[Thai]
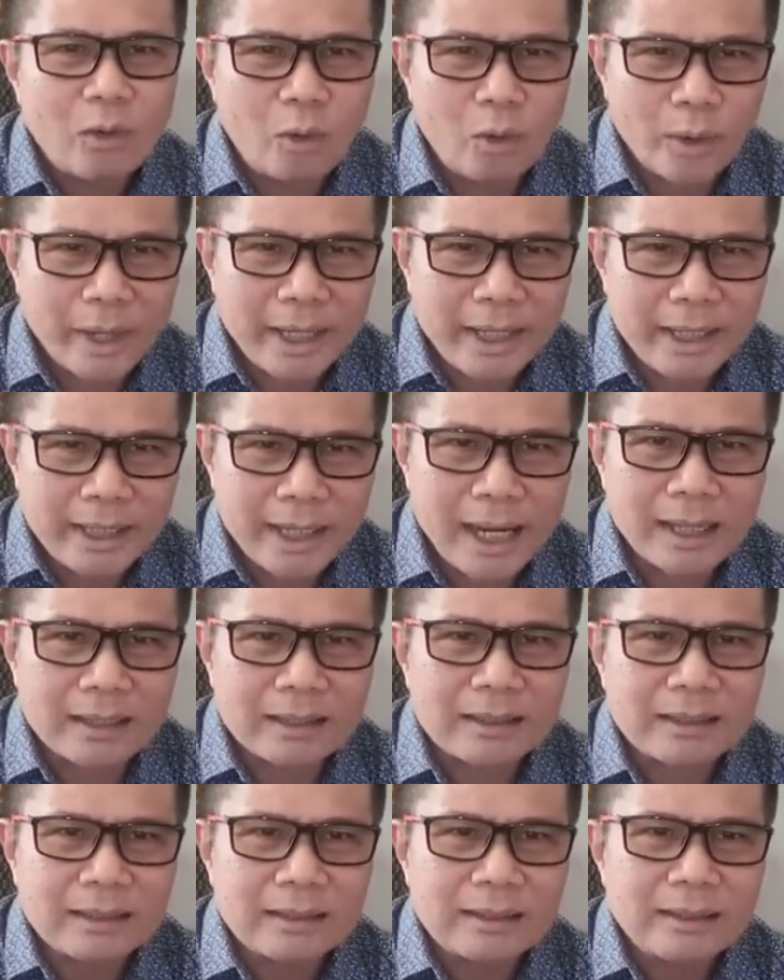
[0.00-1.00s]
คุยเรื่อง
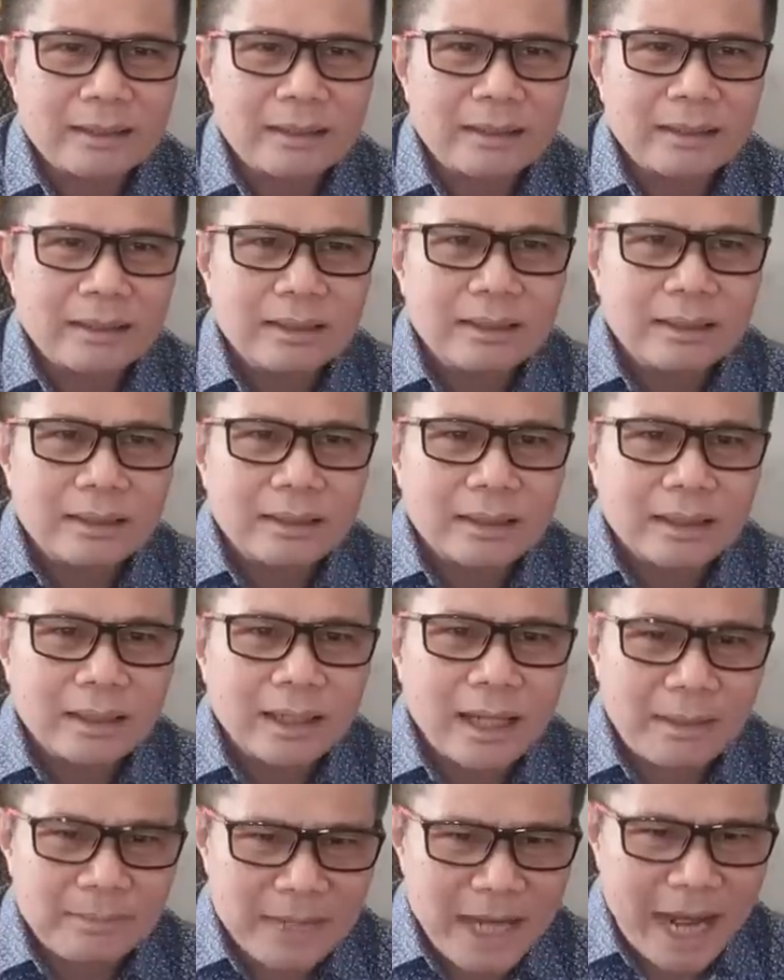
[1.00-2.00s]

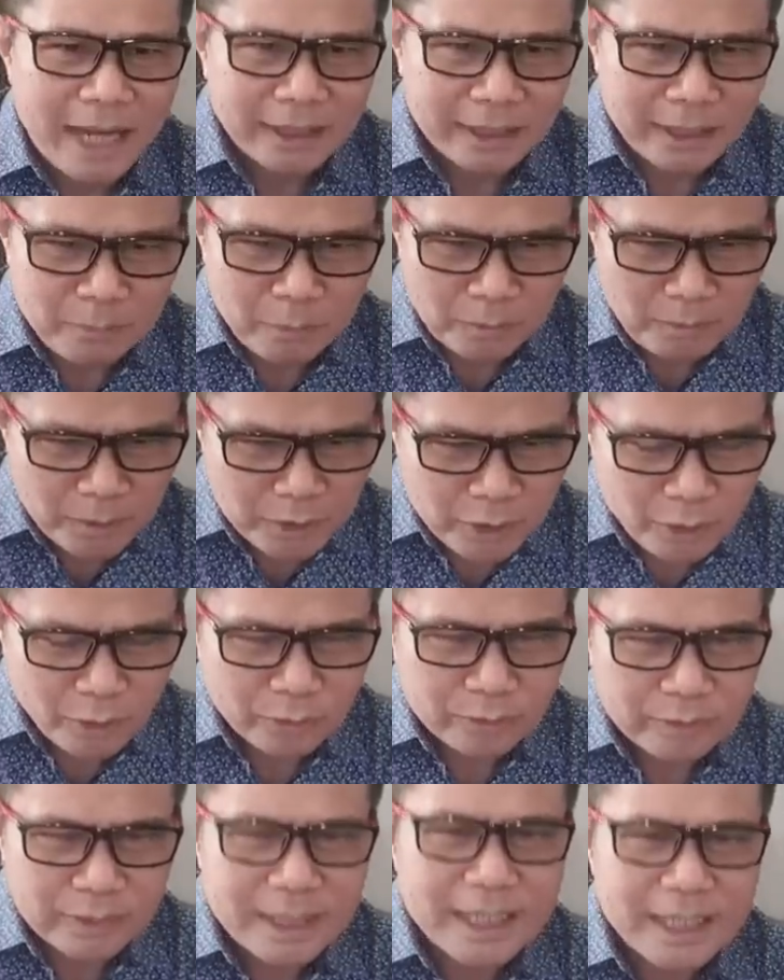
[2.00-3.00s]
อำนาจหรือผลประโย
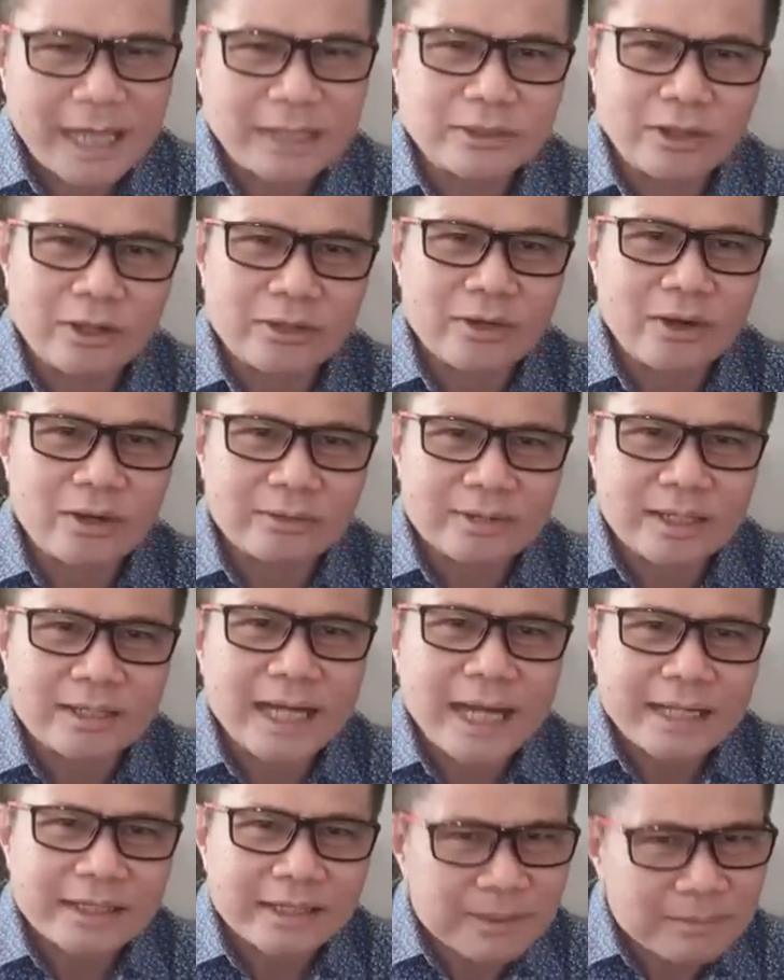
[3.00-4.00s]
ชน์หรือการต่อรองเรื่อ
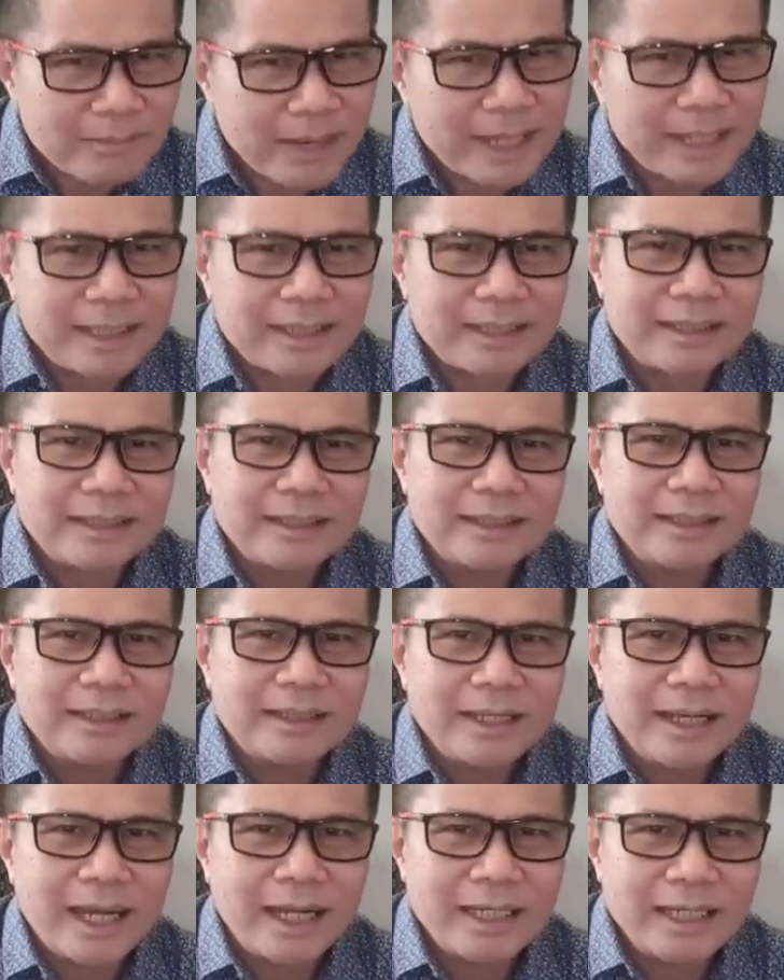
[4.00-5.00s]
งใดหรือไม่
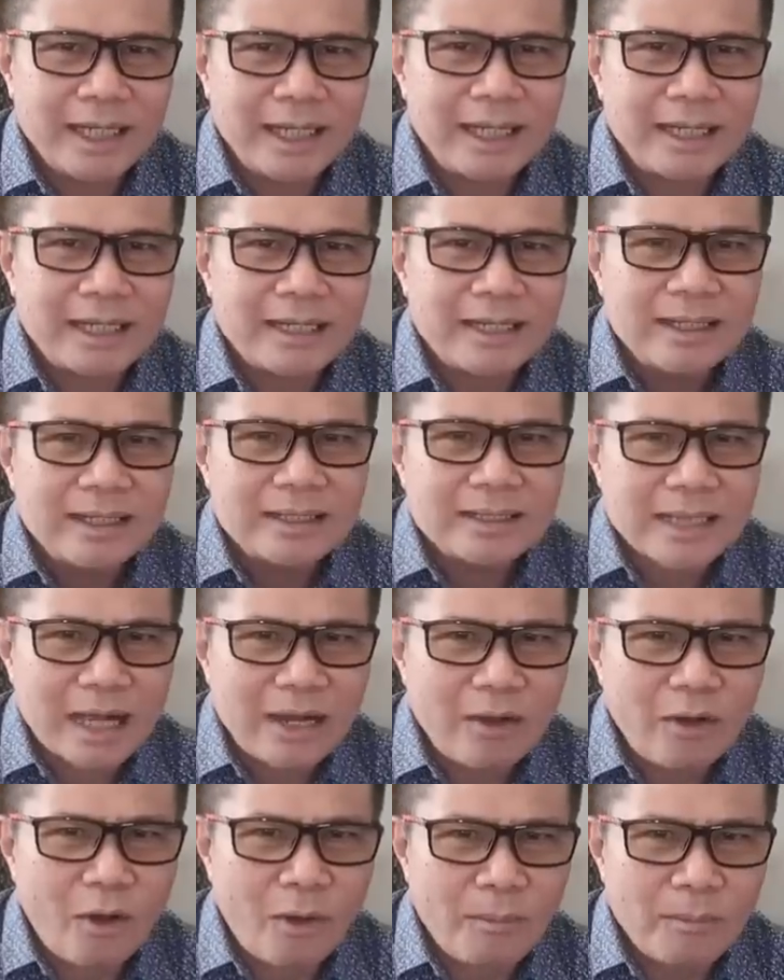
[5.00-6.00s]
อันนี้
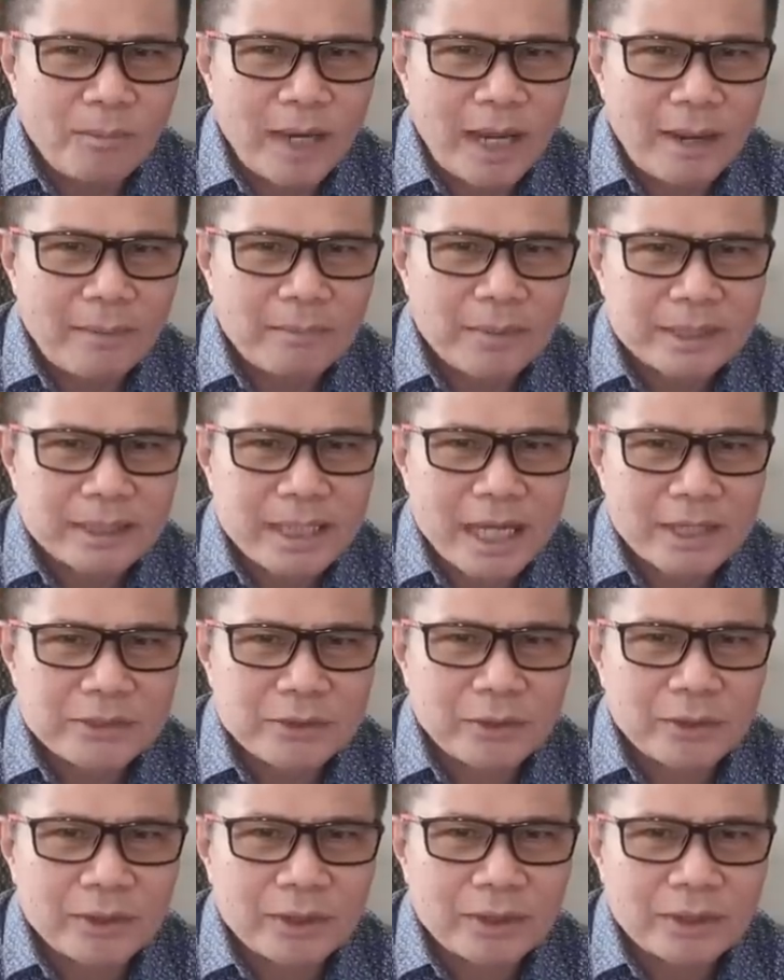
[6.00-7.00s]
สังคมและประชา
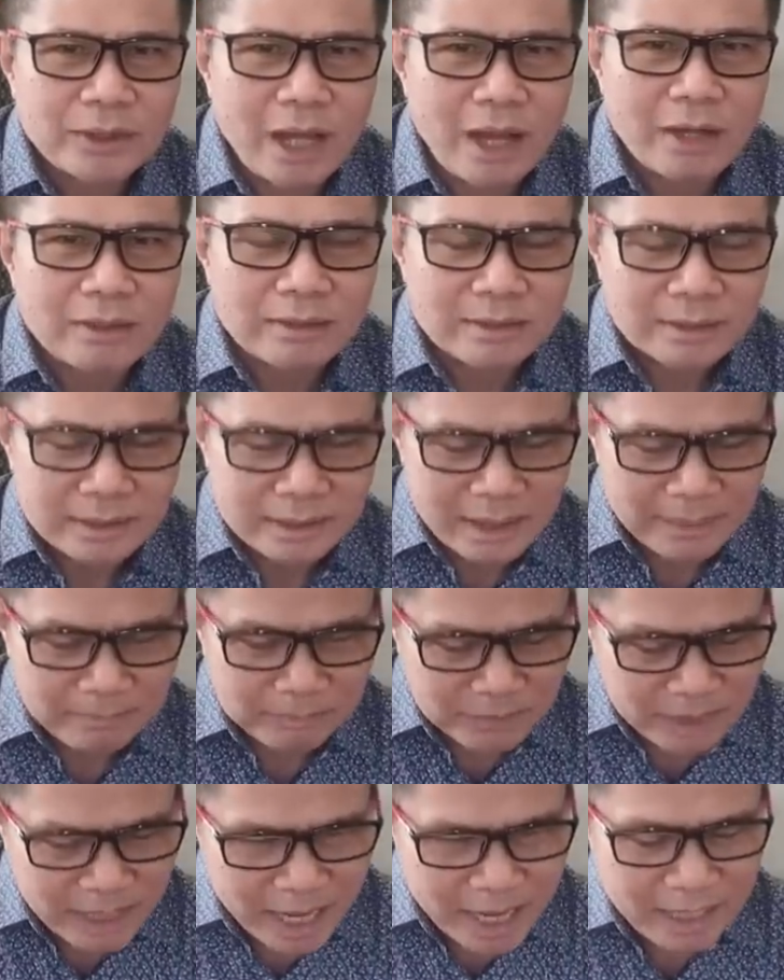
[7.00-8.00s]
ชนต้องจั
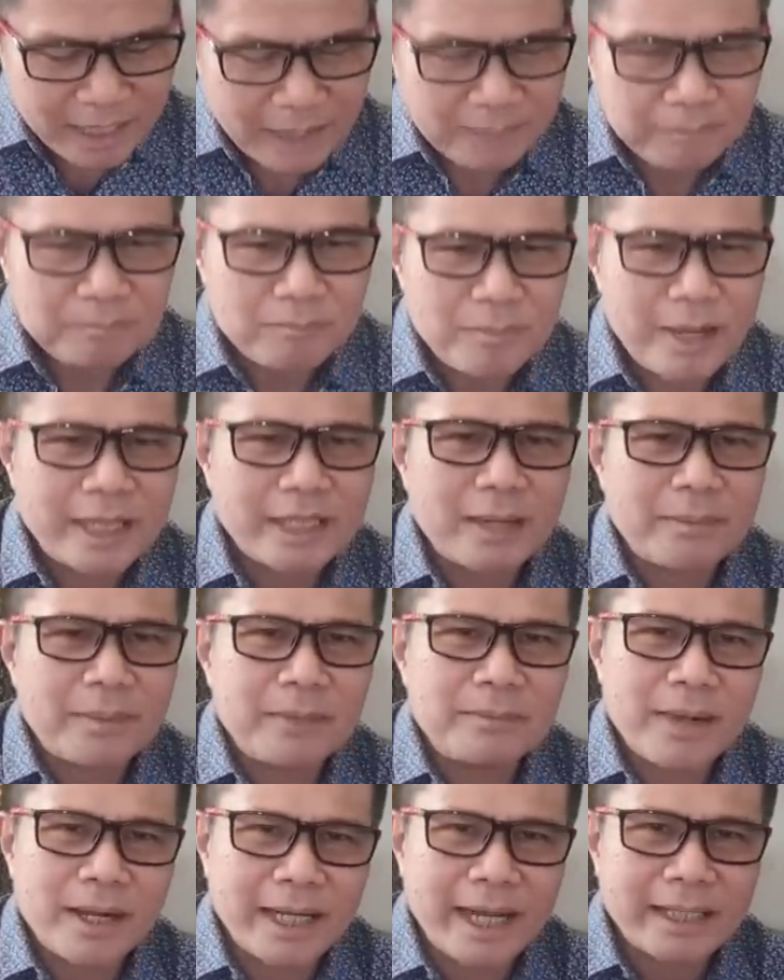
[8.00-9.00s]
บตาครับแม้จะ
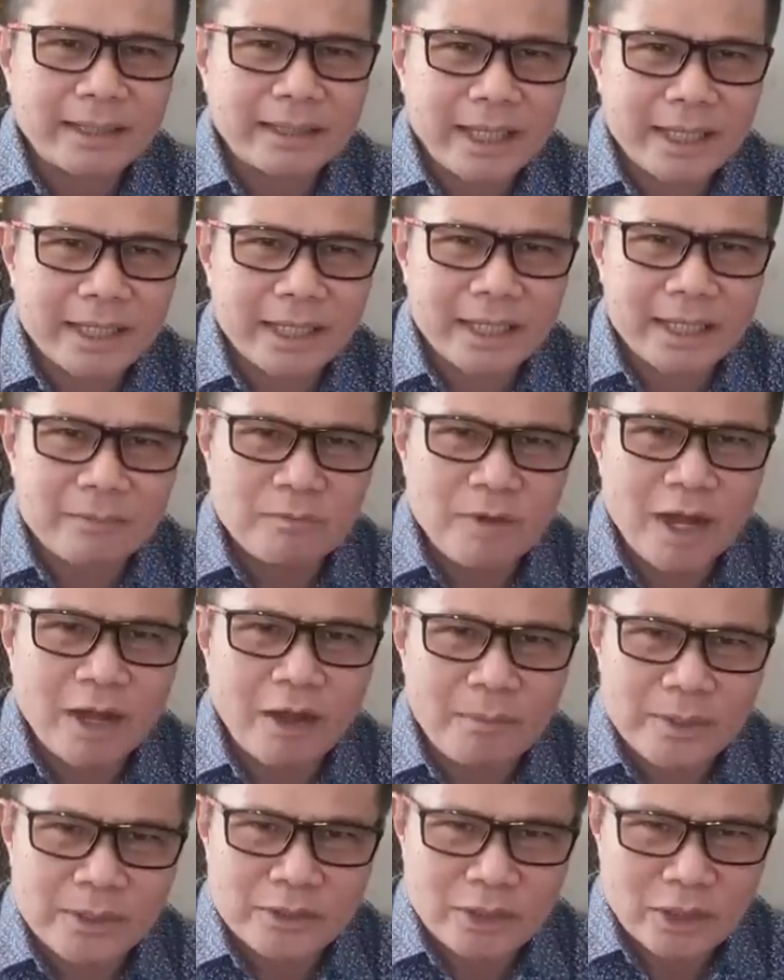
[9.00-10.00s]
เป็นพรรคเล็กแต่อย่าลืมว่า
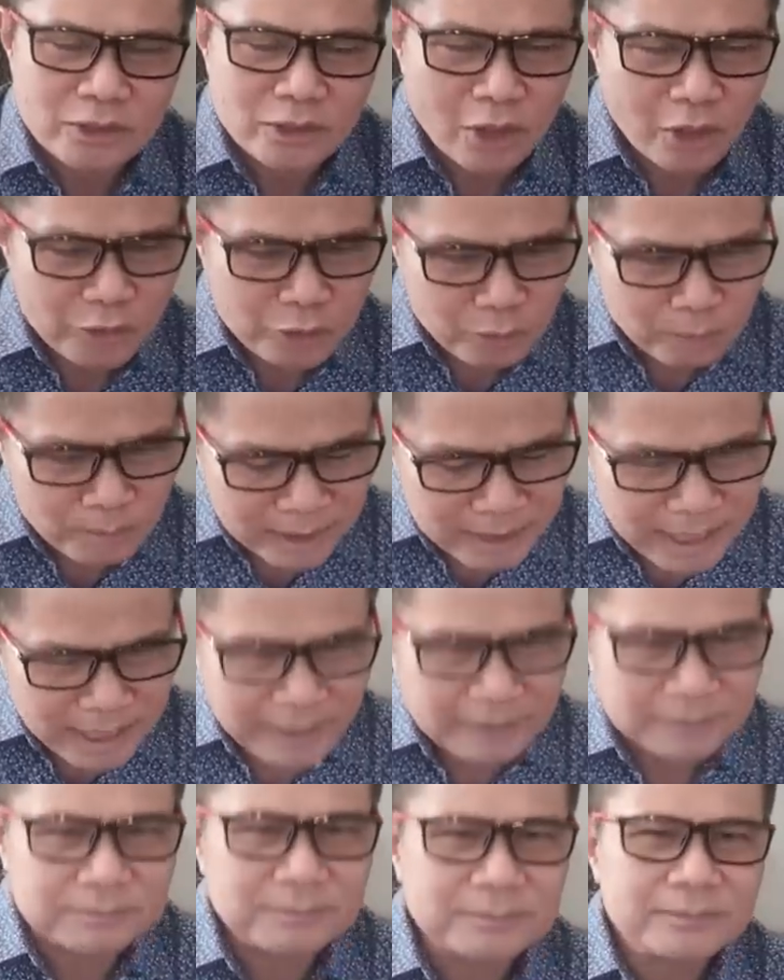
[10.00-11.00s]
ก็มีสสอยู่เหมือน
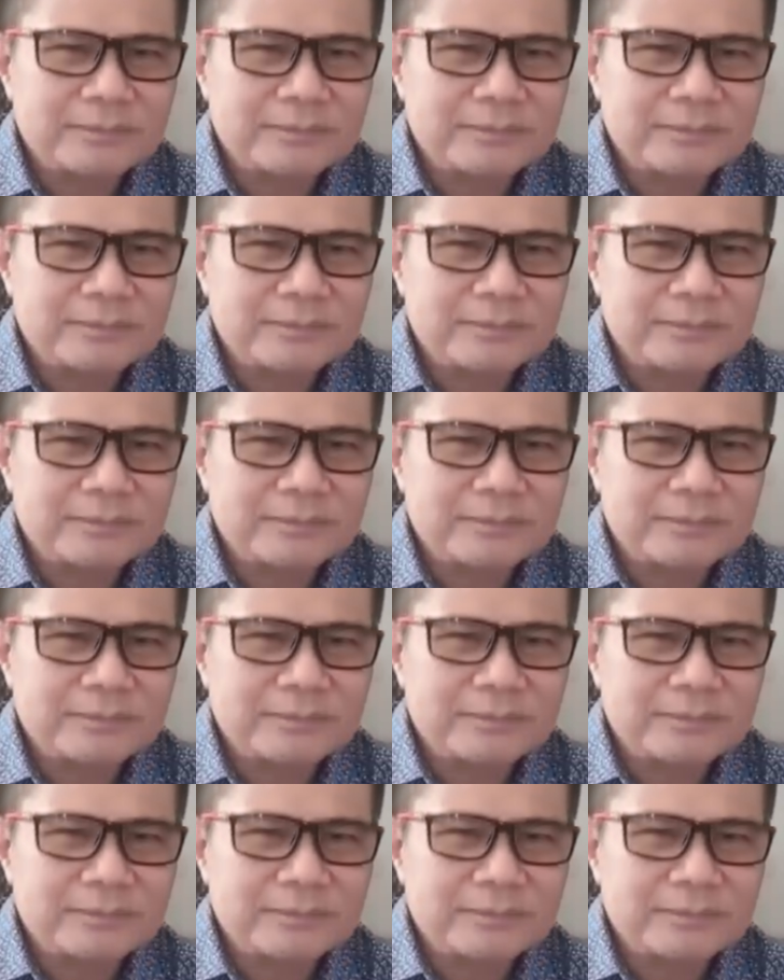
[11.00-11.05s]
กัน